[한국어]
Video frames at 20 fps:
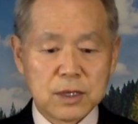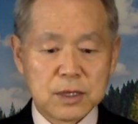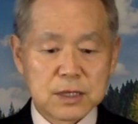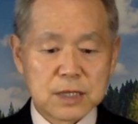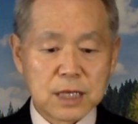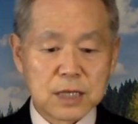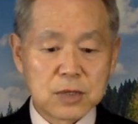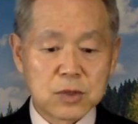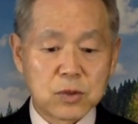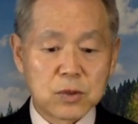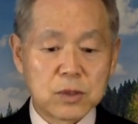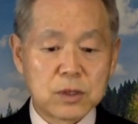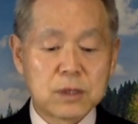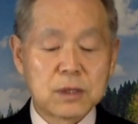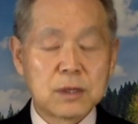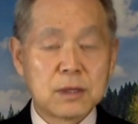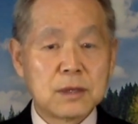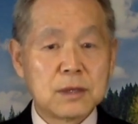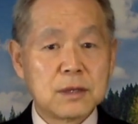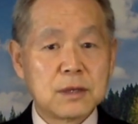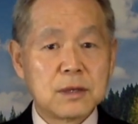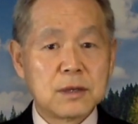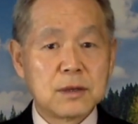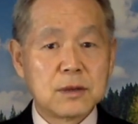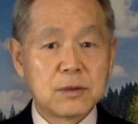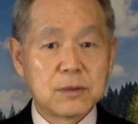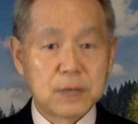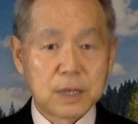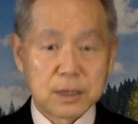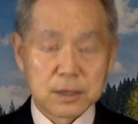자손은
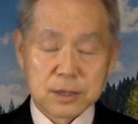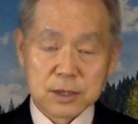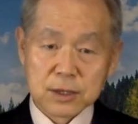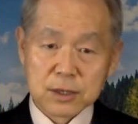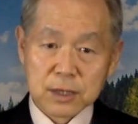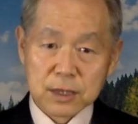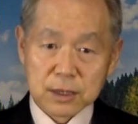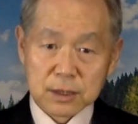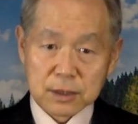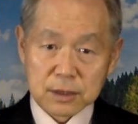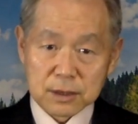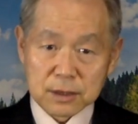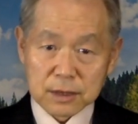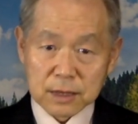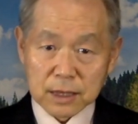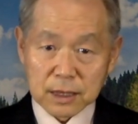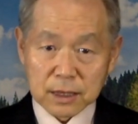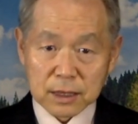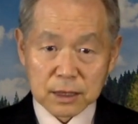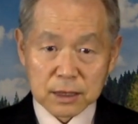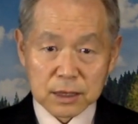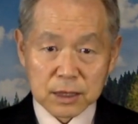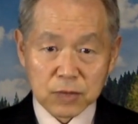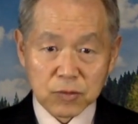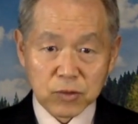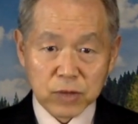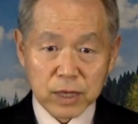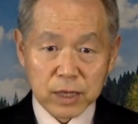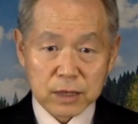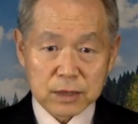우리가 성경의 그
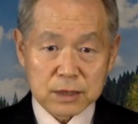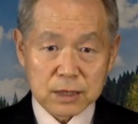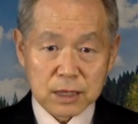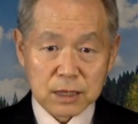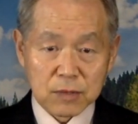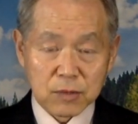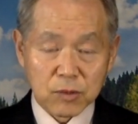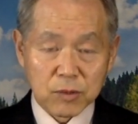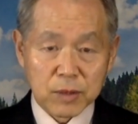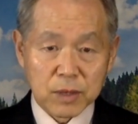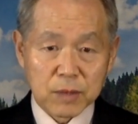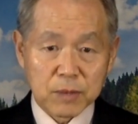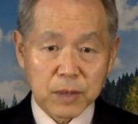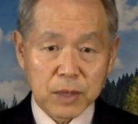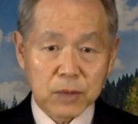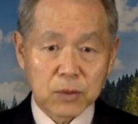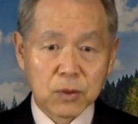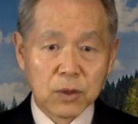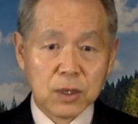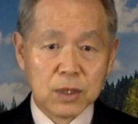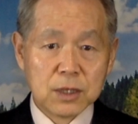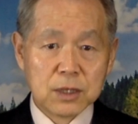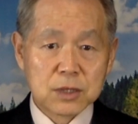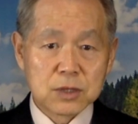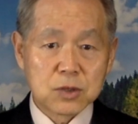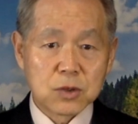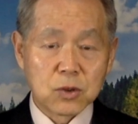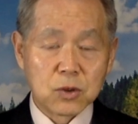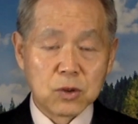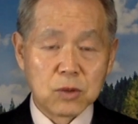이후의 역사를 보면 바로
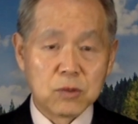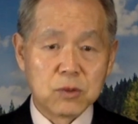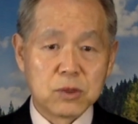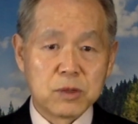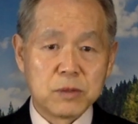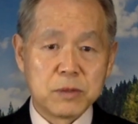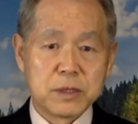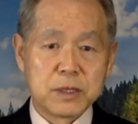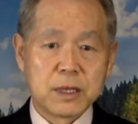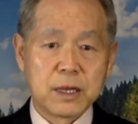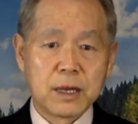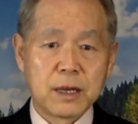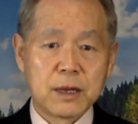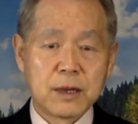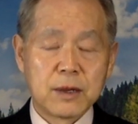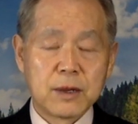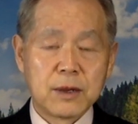솔로몬입니다.